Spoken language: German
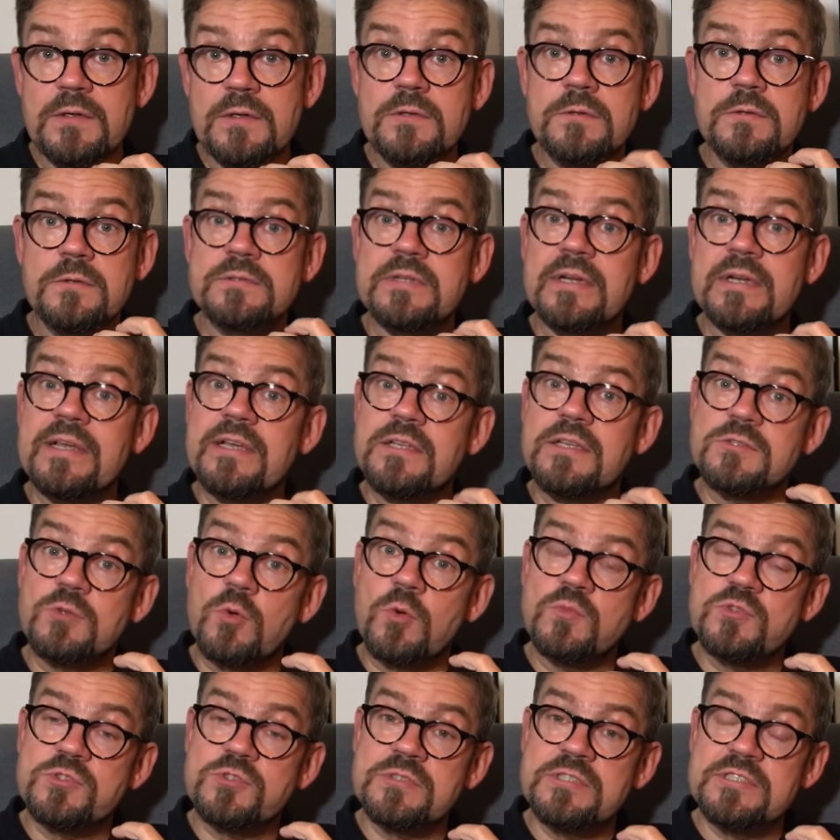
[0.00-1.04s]
Und dann geht es
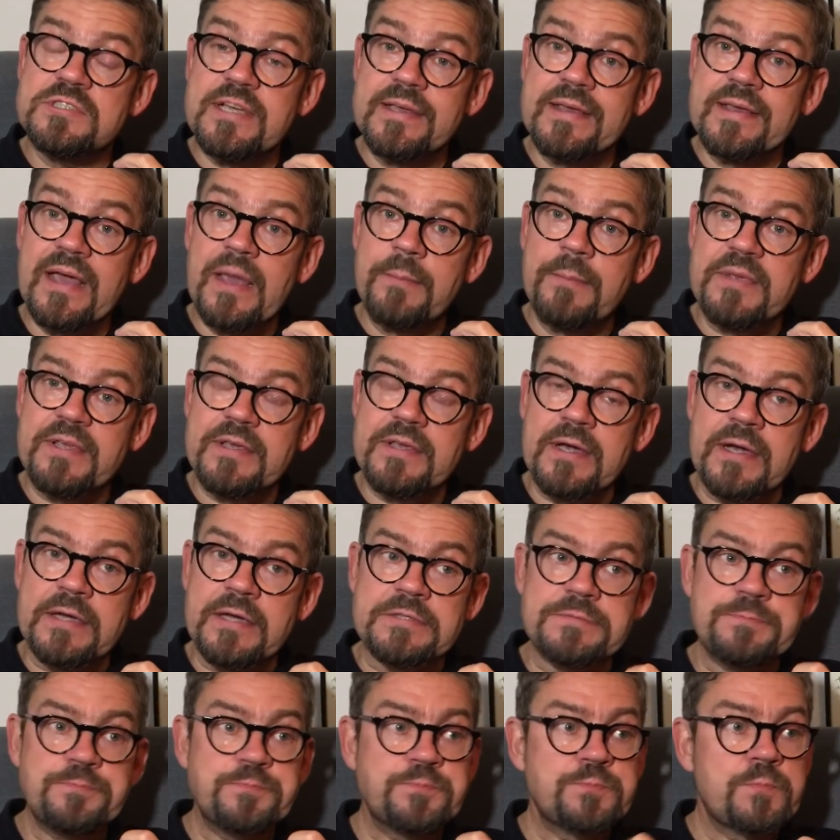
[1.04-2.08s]
rum zu dieser Cremigkeit.
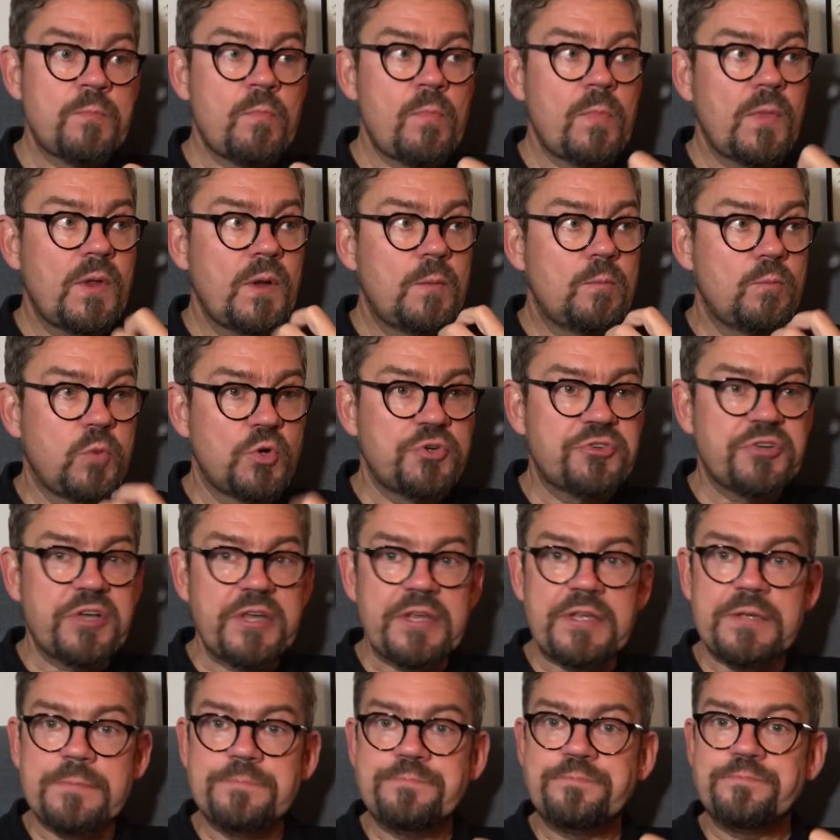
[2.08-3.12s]

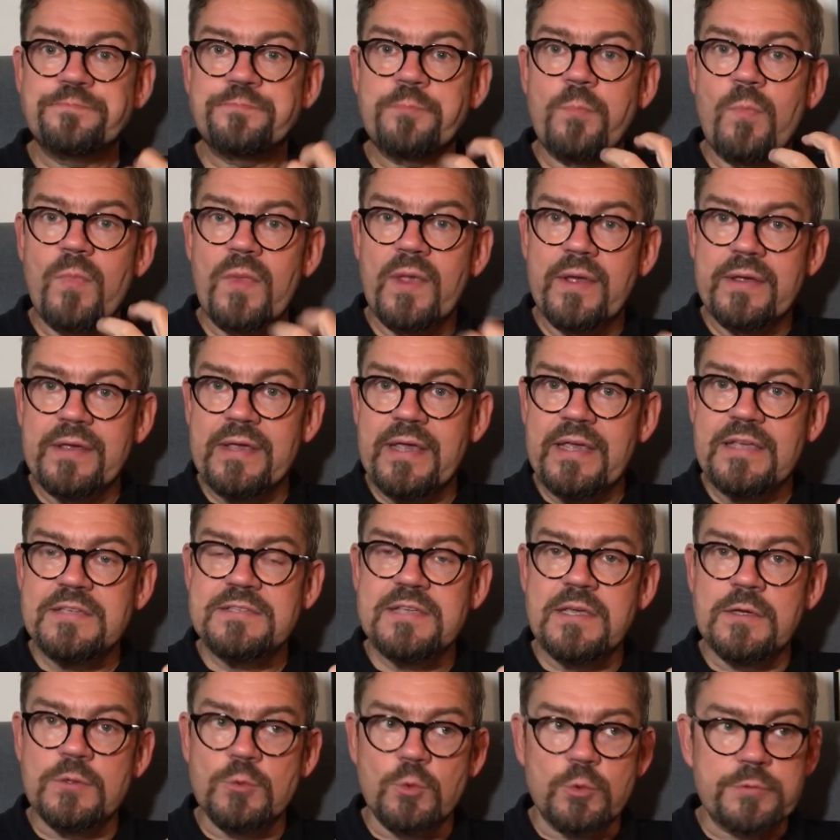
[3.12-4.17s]
Buttrig,
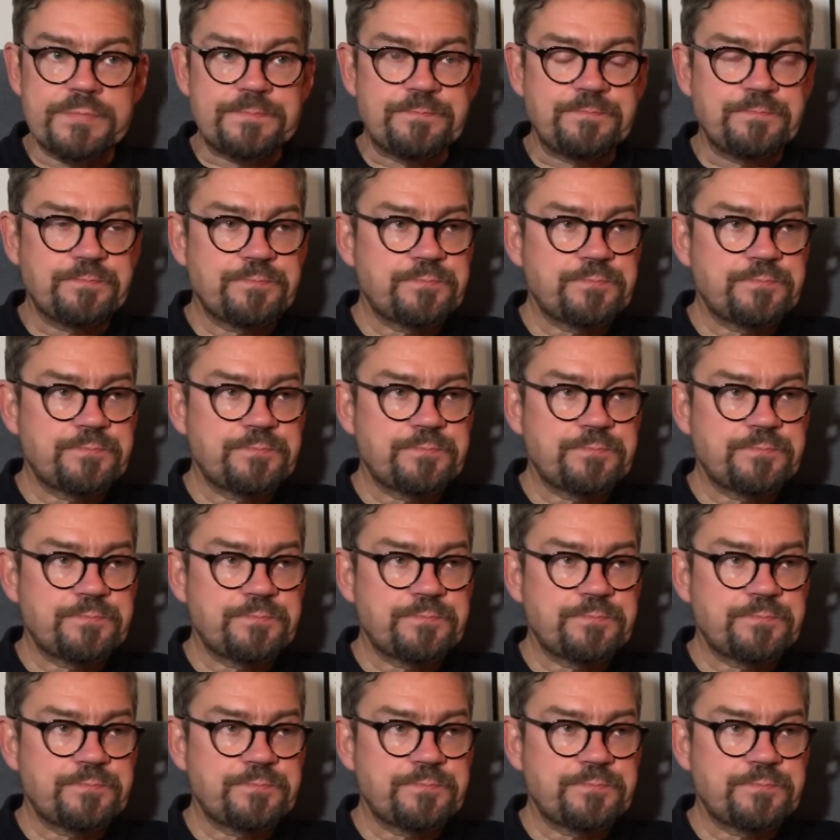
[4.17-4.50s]
keksige Noten.